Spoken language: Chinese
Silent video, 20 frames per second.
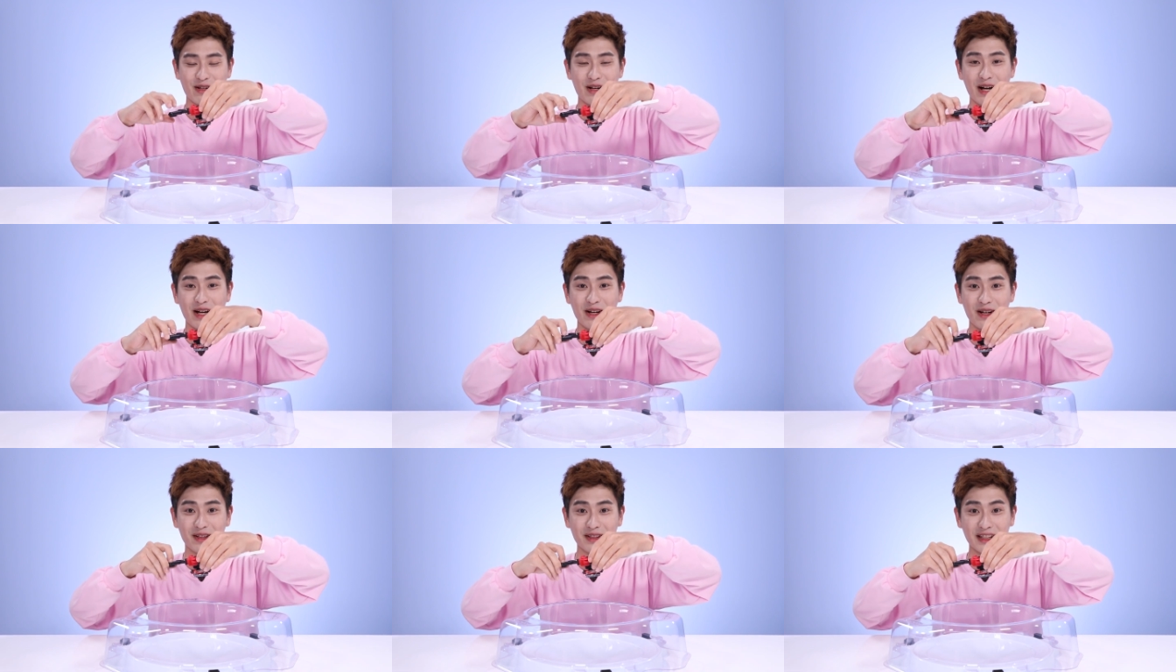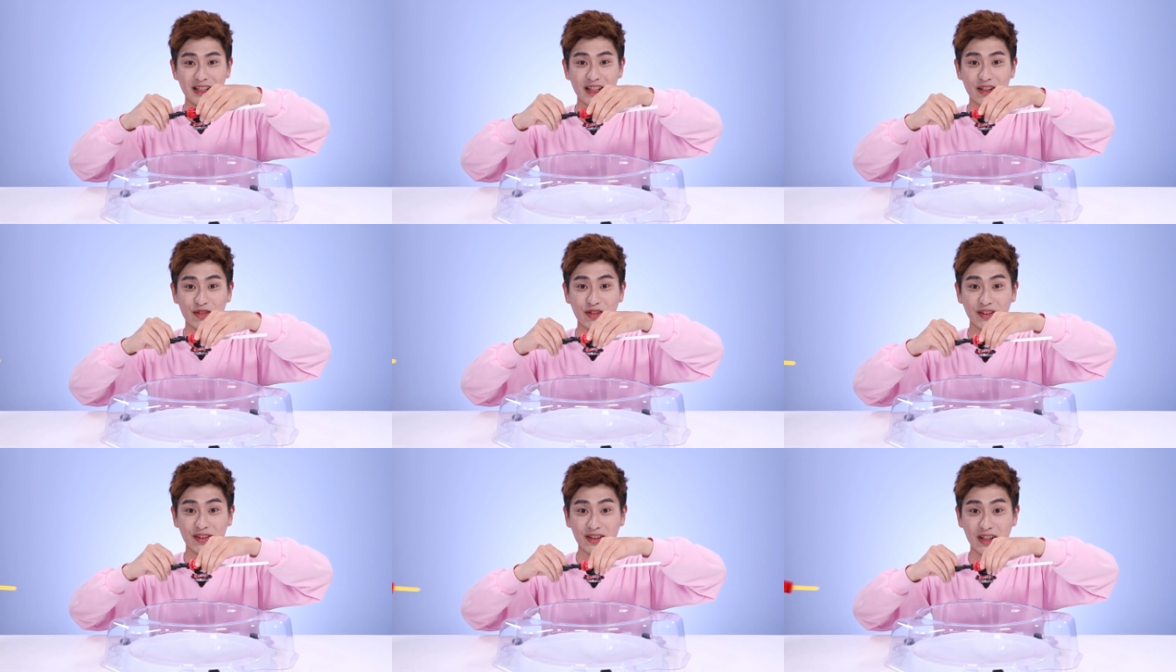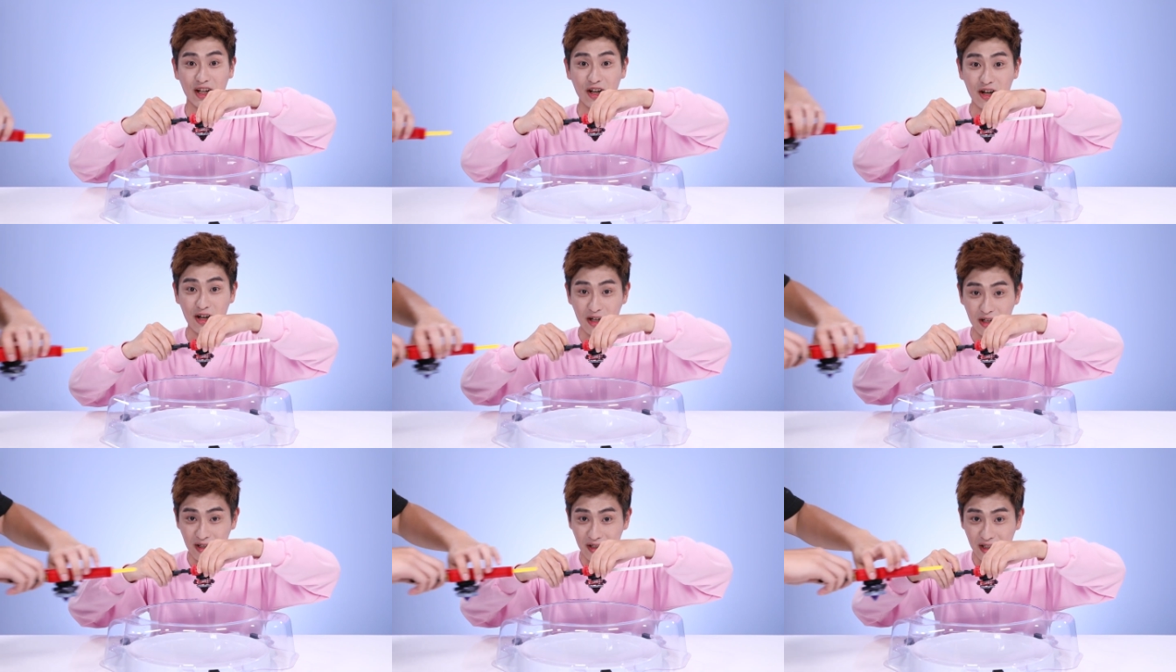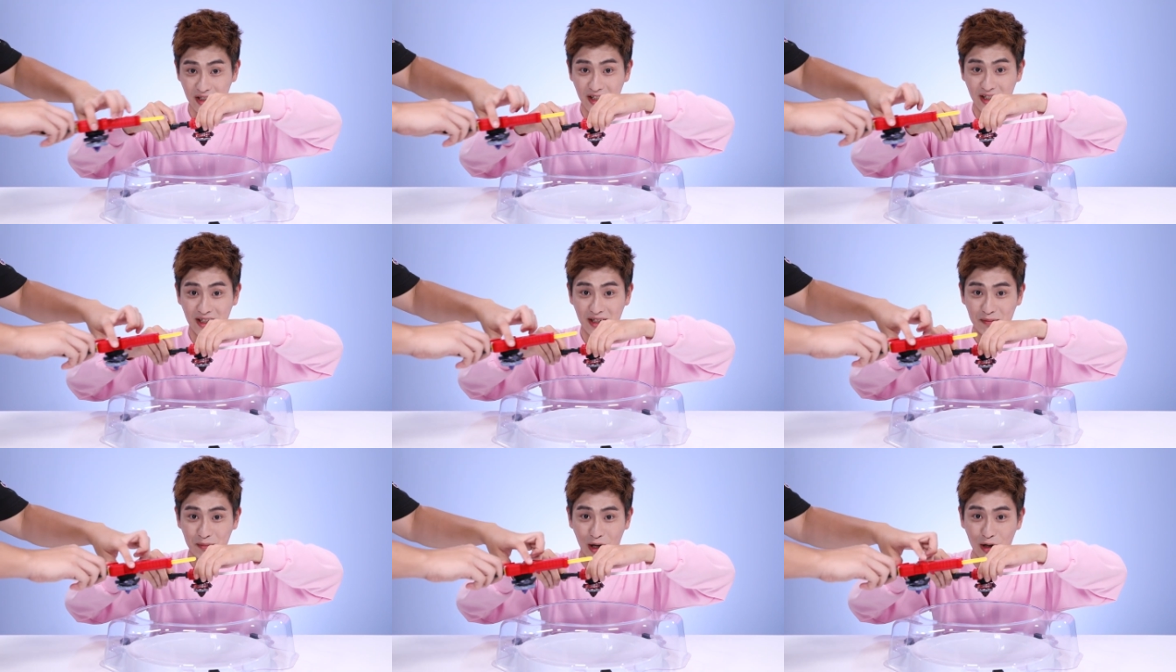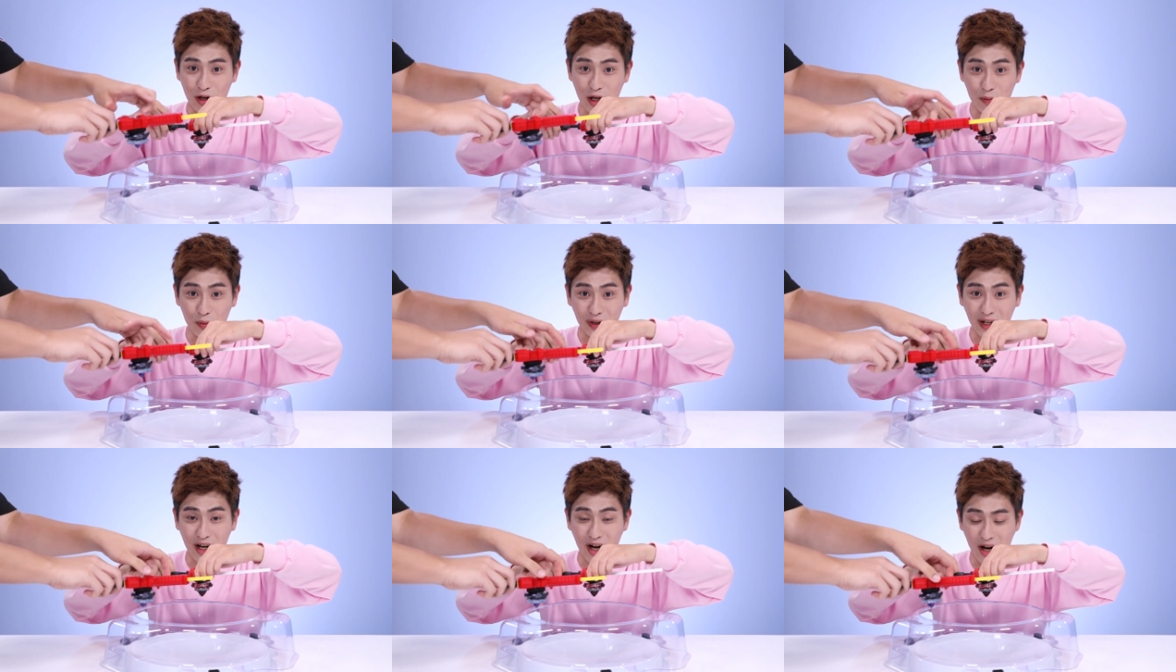建议这次是否能赢呢？开始对